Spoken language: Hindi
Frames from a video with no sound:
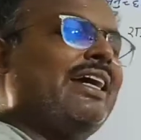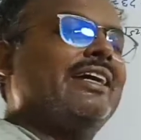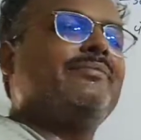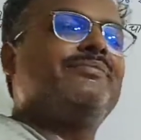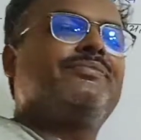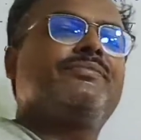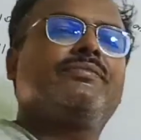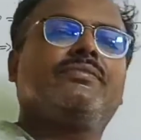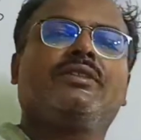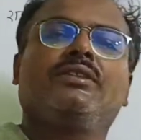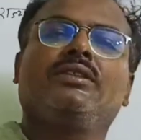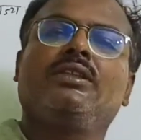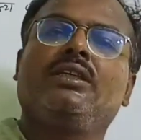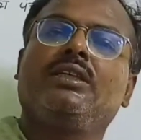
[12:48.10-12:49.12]
है
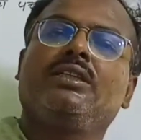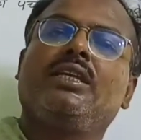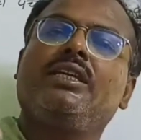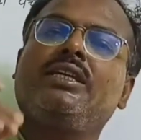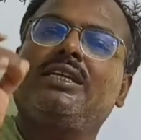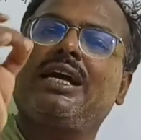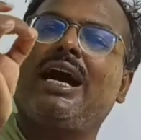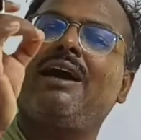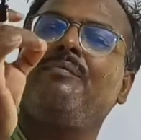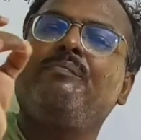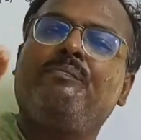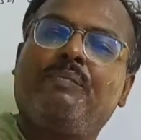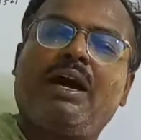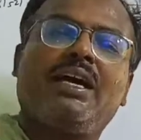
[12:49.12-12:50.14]
कि
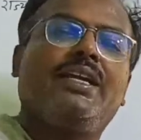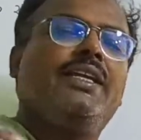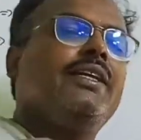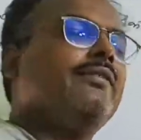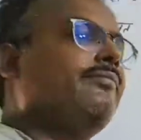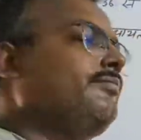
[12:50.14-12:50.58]
काम पाने